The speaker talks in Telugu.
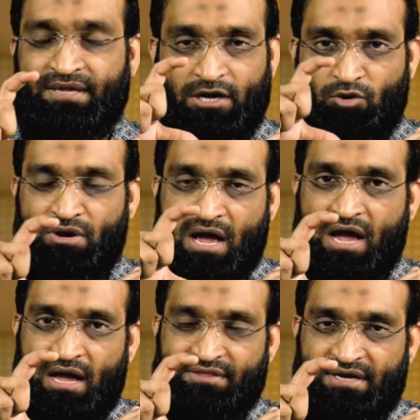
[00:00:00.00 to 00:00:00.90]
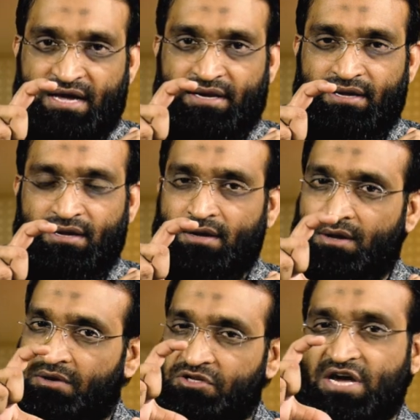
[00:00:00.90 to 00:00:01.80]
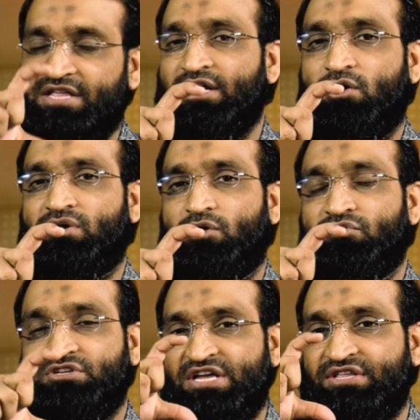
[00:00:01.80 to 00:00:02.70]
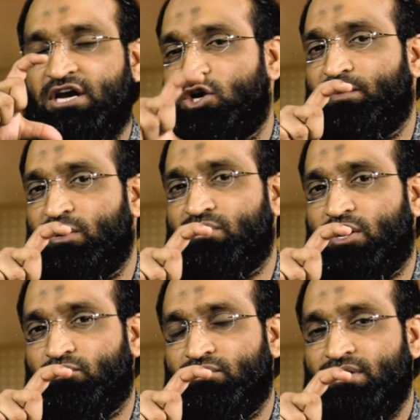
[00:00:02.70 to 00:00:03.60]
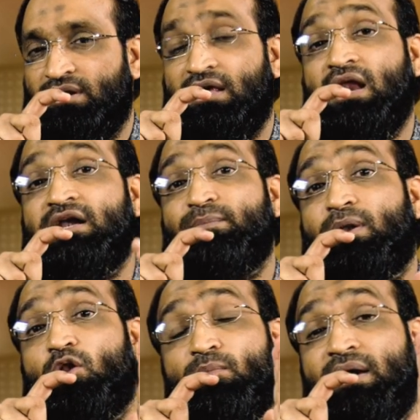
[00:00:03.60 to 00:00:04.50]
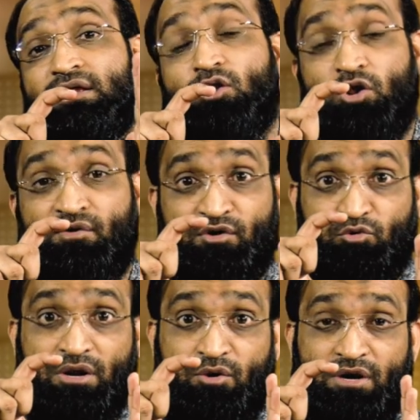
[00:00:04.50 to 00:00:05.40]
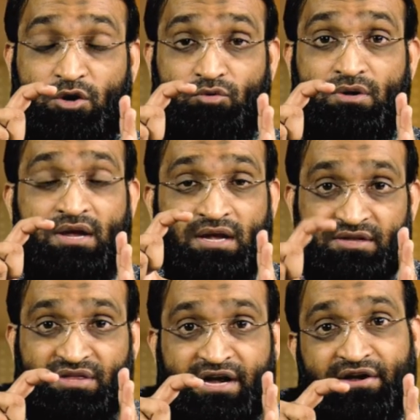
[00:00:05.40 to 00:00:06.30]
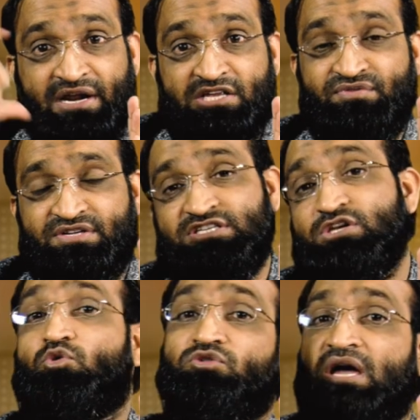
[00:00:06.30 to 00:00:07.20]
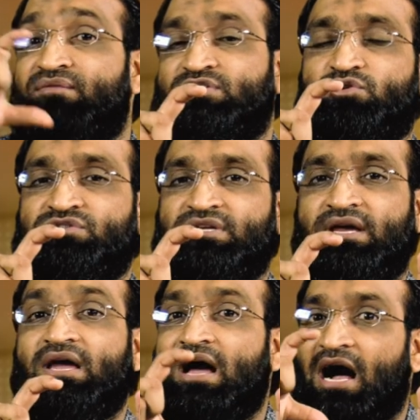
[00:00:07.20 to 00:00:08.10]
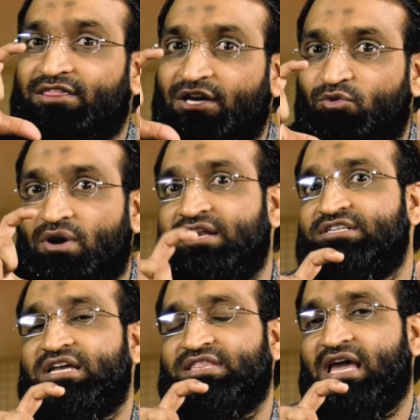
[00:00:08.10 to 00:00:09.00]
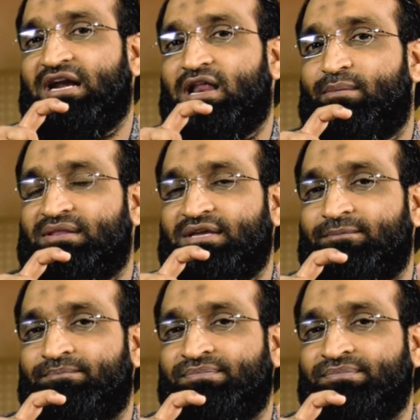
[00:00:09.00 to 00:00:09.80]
ఇక్కడున్న అధికారి నిజాయితీగా ఉన్నాడు నిజాయితీ కట్టుబడి ఉన్నాడు ఎలాంటి ప్రలోభానికి లోనవ్వకుండా ఉన్నాడు ఇతన్ని ట్రాన్స్ఫర్ చేసి కొత్త ఆఫీసర్ వస్తే అతను కూడా నిజాయితీగానే నిలబడితే